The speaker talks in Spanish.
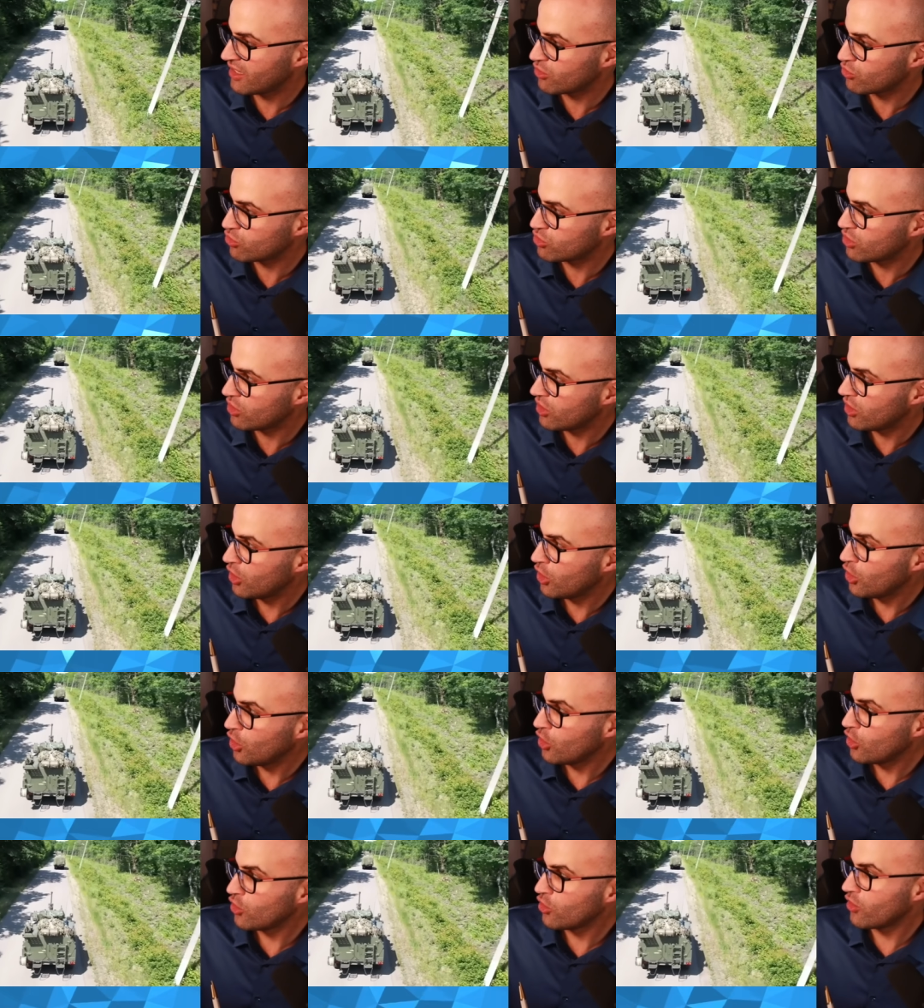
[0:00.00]
ruso
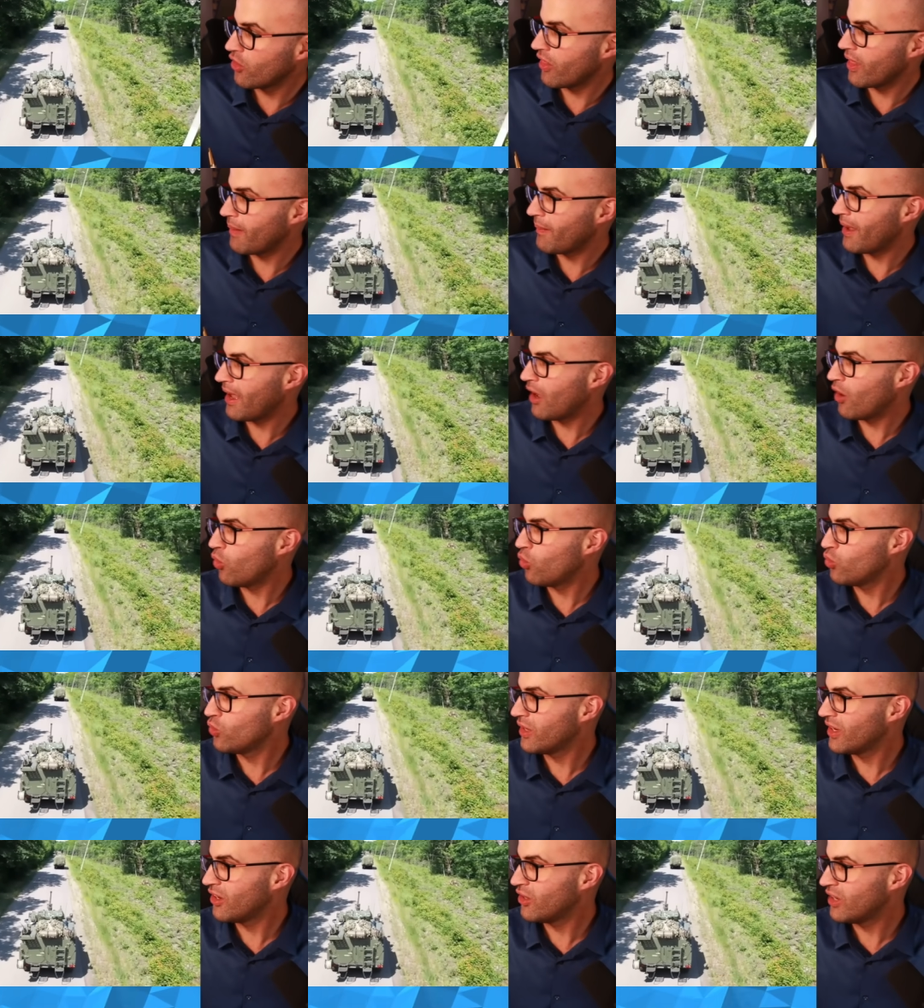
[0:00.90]
nos daba
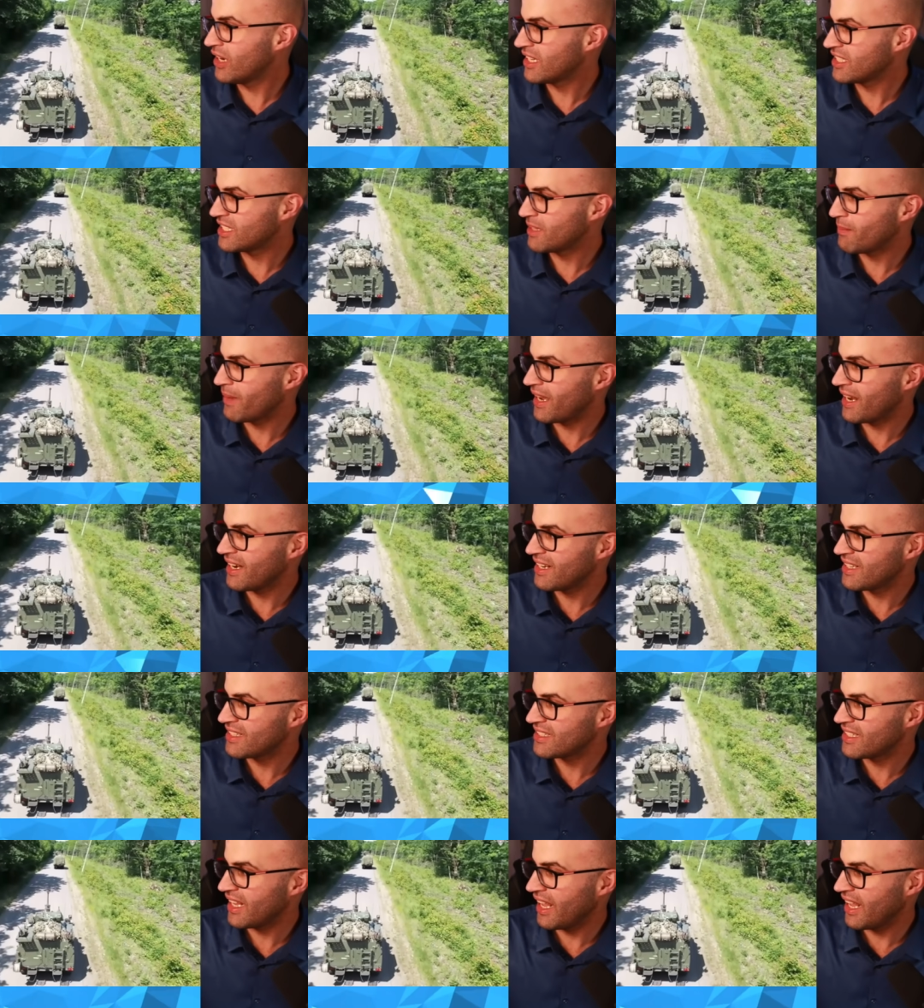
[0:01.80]
unas imágenes